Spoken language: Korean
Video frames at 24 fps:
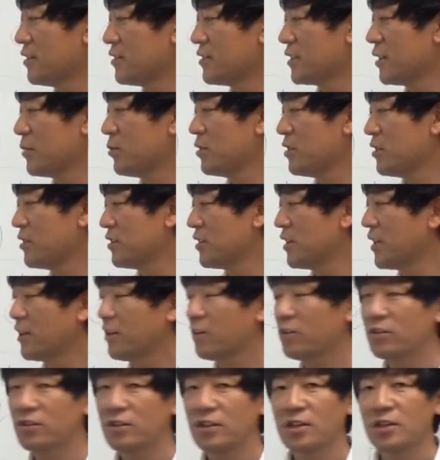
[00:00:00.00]

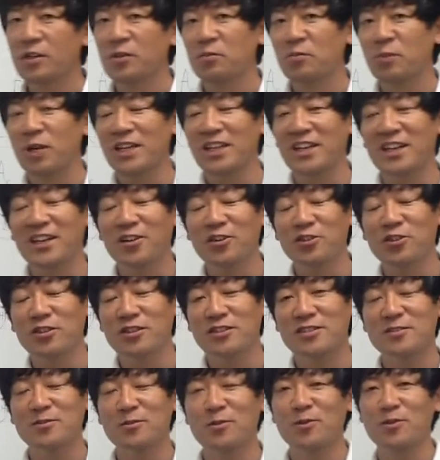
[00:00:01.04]
재밌는데요. 만약에
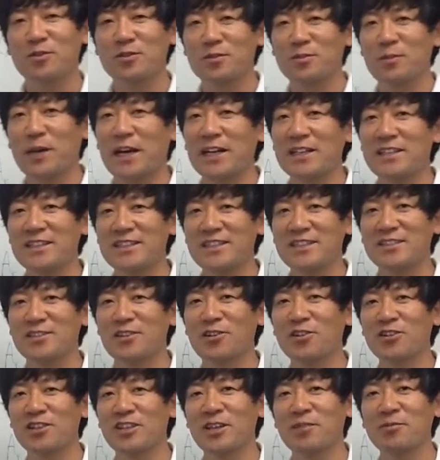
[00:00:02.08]
어떤 스코어를 많이
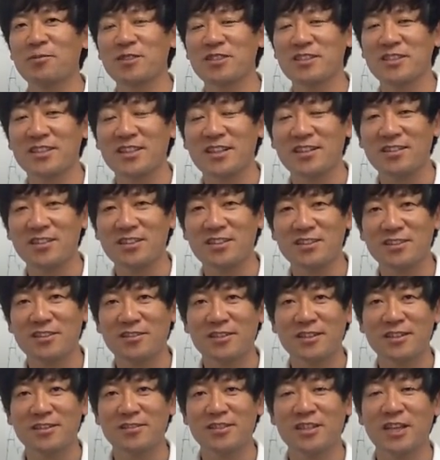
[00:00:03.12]
적었다면 그대로
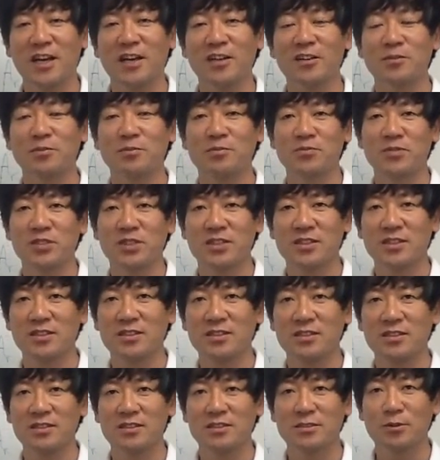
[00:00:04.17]
인정을 하고 다음
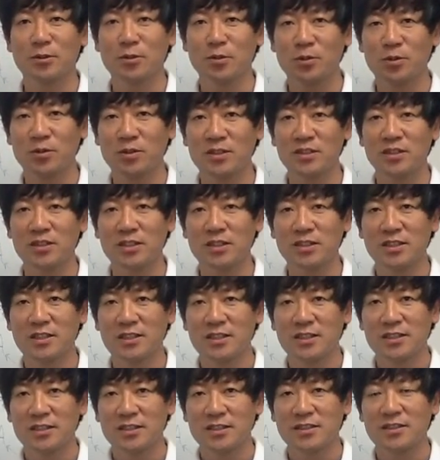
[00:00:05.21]
그 스코어를
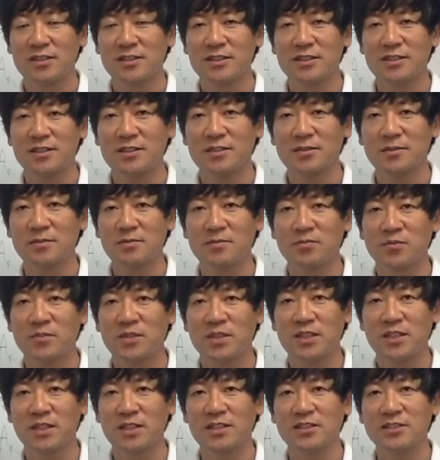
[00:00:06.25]
그
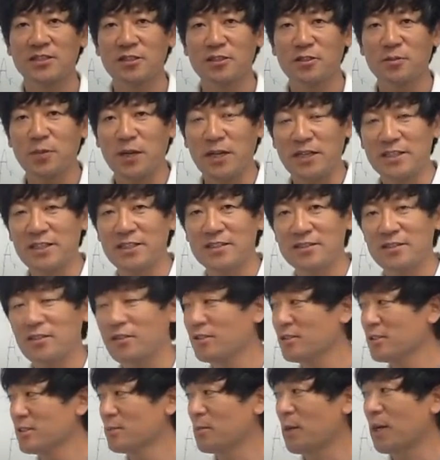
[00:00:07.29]
인정을
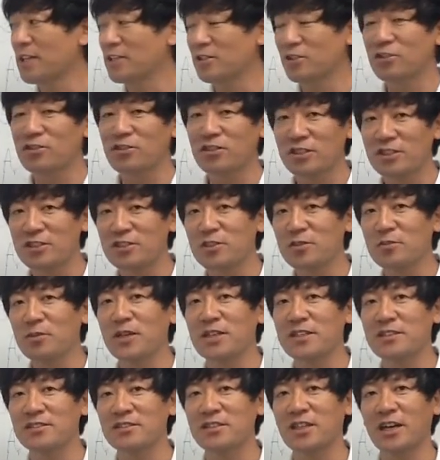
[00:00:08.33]
받아서 많이 적은 걸 인정을
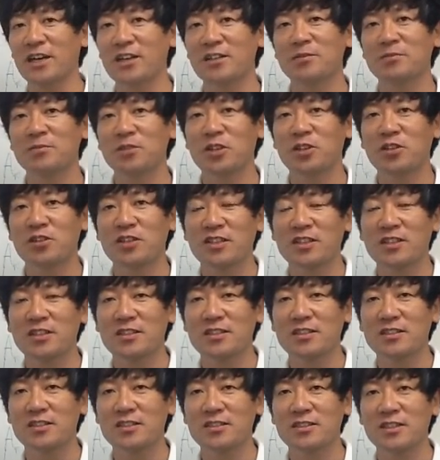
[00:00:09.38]
받아서 다음 경
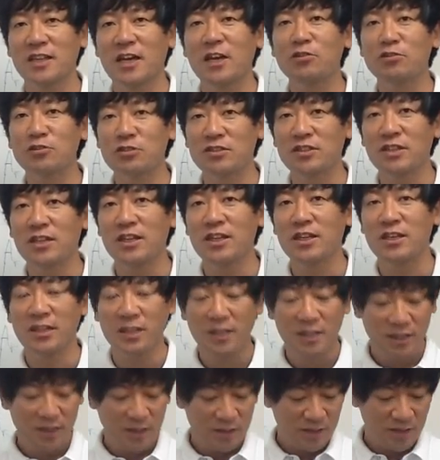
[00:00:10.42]
그 라운드에
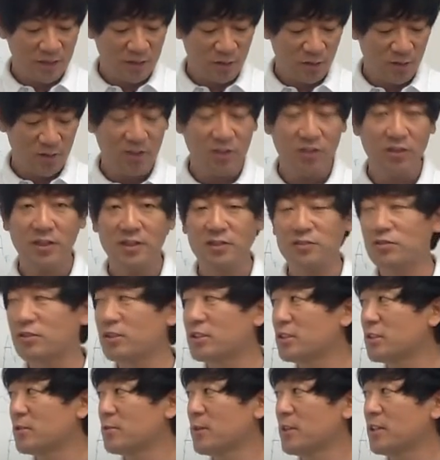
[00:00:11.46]
계속 이어갈 수
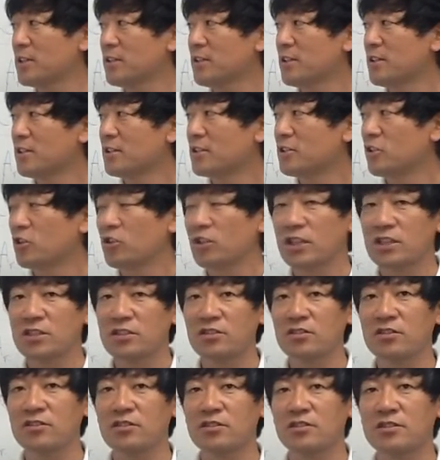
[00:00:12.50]
있지만 적게
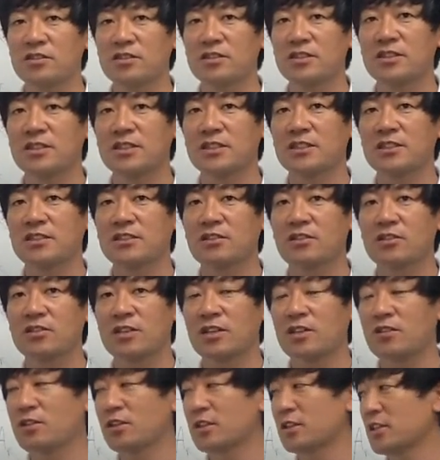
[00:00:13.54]
적은 것은 이제
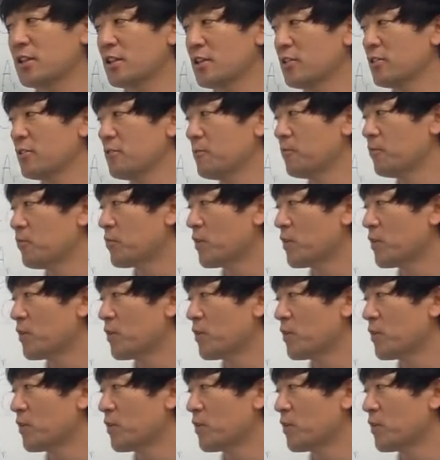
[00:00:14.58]
실격이라고 하는데요.